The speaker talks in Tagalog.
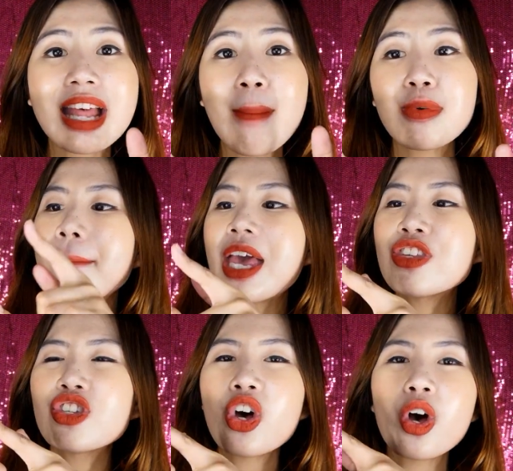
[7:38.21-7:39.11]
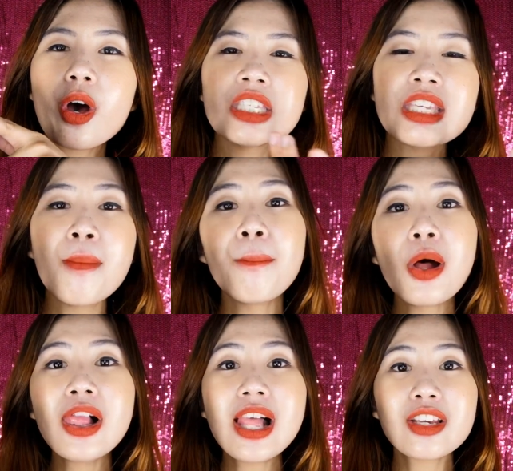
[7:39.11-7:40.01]
Tapos medyo
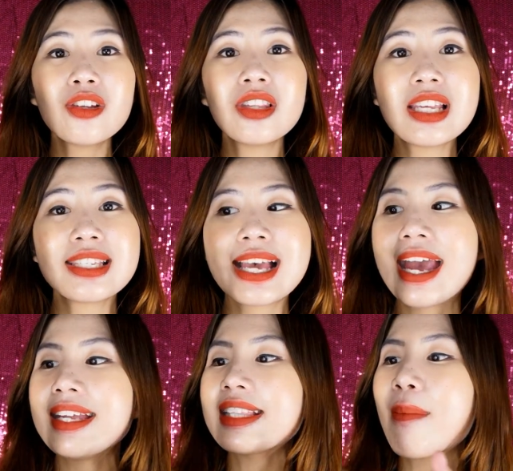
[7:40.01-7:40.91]
simple lang yung design.